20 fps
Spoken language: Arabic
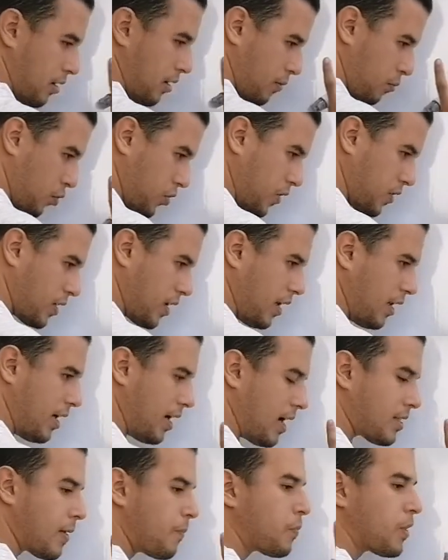
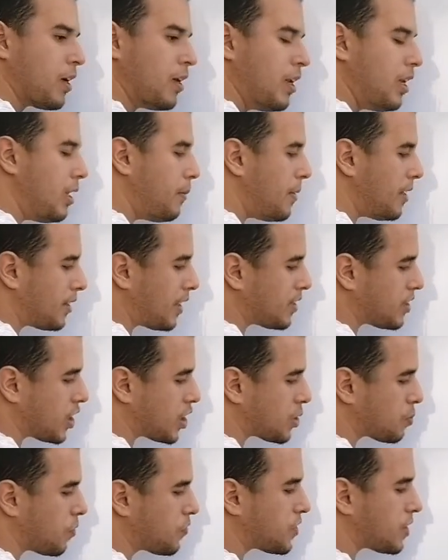المتساليات لي ليميت
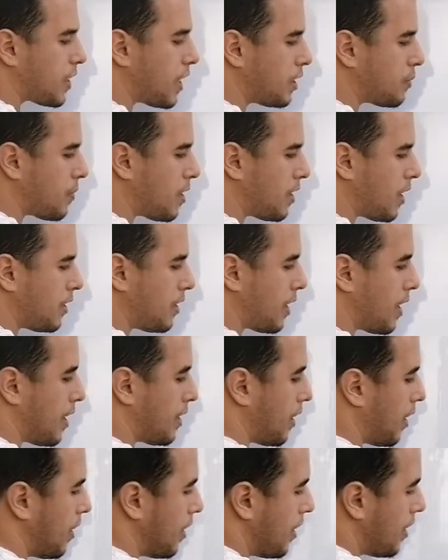كيتحسبوا بزائد ما لا
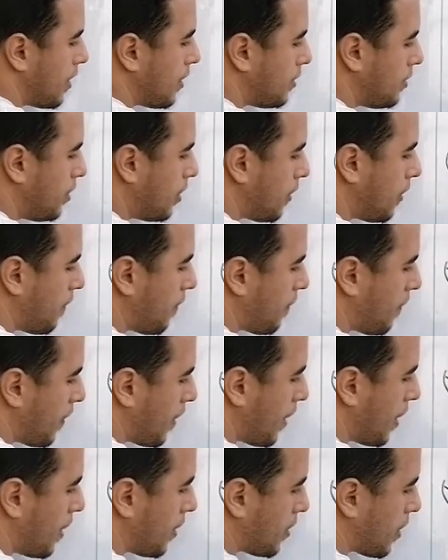نهايه ديال
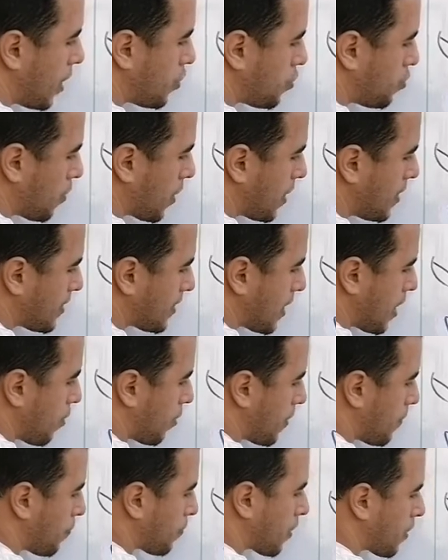فا ان اشنو
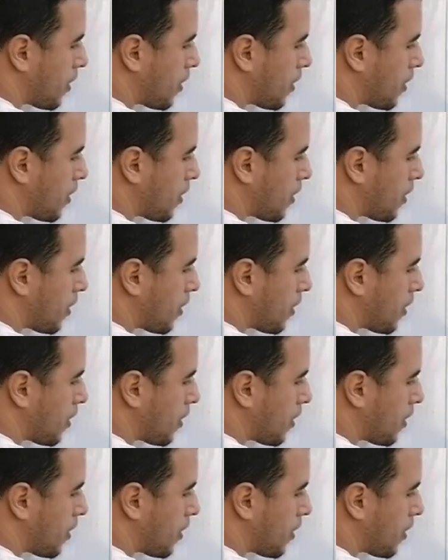كيساوي